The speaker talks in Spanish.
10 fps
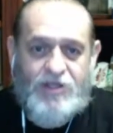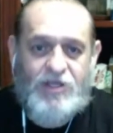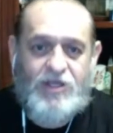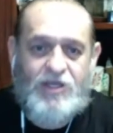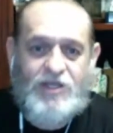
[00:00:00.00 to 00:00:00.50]

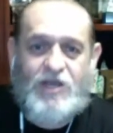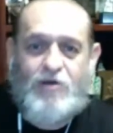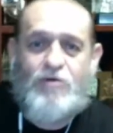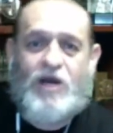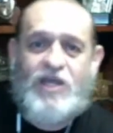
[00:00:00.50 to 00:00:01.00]
y, llega
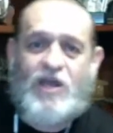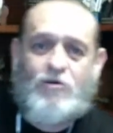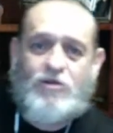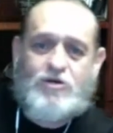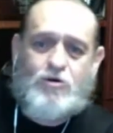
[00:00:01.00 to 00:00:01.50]
un
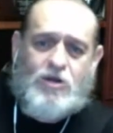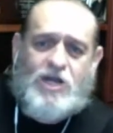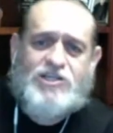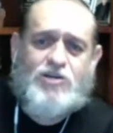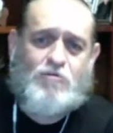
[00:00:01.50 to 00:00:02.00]
gallego y dijo,
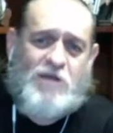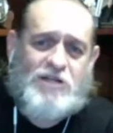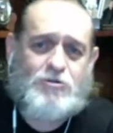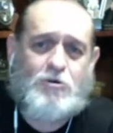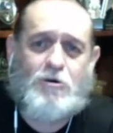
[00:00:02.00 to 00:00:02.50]
oiga, señor
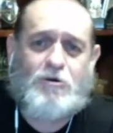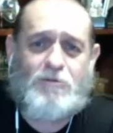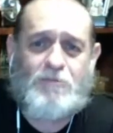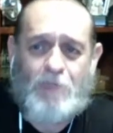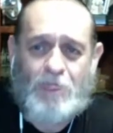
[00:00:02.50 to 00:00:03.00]

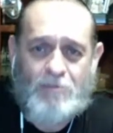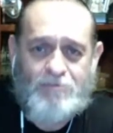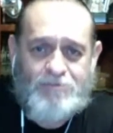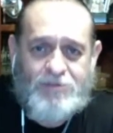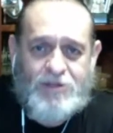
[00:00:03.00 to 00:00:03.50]
pastor,
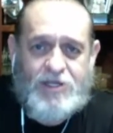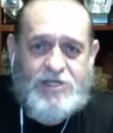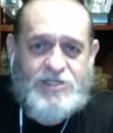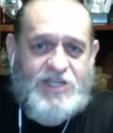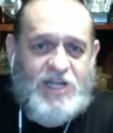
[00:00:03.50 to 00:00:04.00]

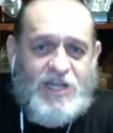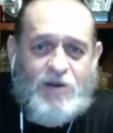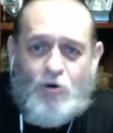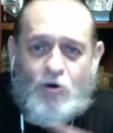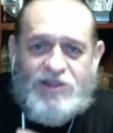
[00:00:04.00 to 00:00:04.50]
si le
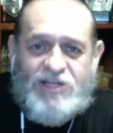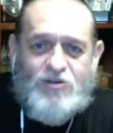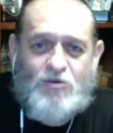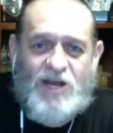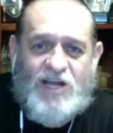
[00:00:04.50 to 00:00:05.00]
digo cuántas
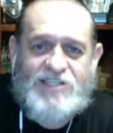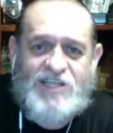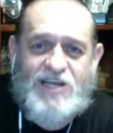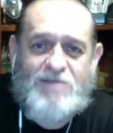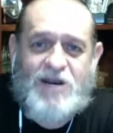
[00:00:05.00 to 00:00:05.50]
ovejas
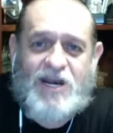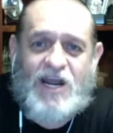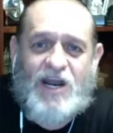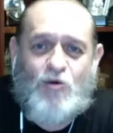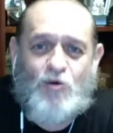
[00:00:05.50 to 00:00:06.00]
tiene, me
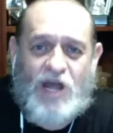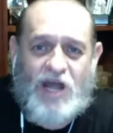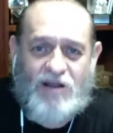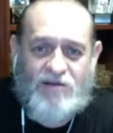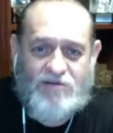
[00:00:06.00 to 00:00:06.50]
regala
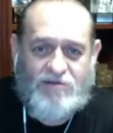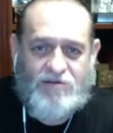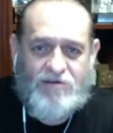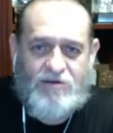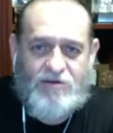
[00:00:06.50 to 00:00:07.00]
una.
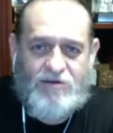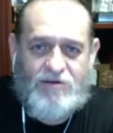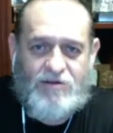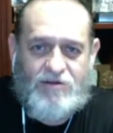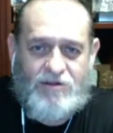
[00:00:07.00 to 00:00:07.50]

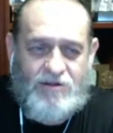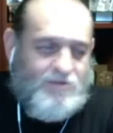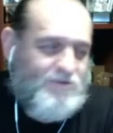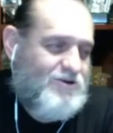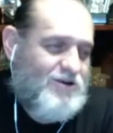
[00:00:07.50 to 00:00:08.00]

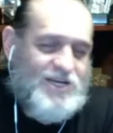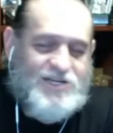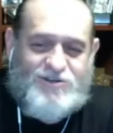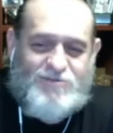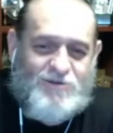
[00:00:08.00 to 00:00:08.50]

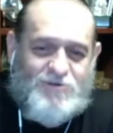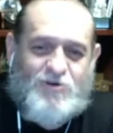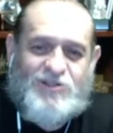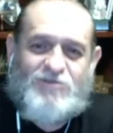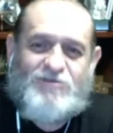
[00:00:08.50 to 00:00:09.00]
Jolines, hombre, pues
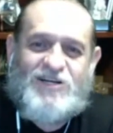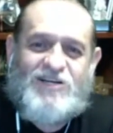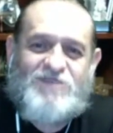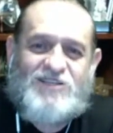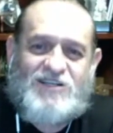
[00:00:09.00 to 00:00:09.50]
cuántas
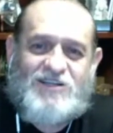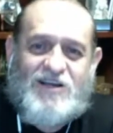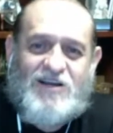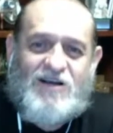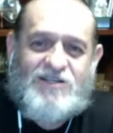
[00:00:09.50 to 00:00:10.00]
ovejas vas
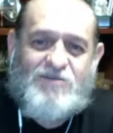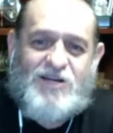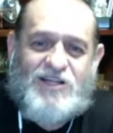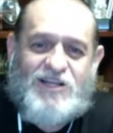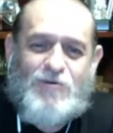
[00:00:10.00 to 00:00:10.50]
a saber
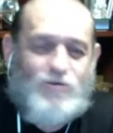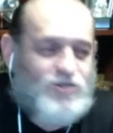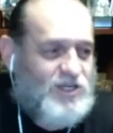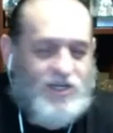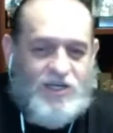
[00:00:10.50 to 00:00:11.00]
que tengo
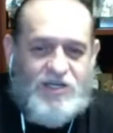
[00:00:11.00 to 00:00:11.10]
si,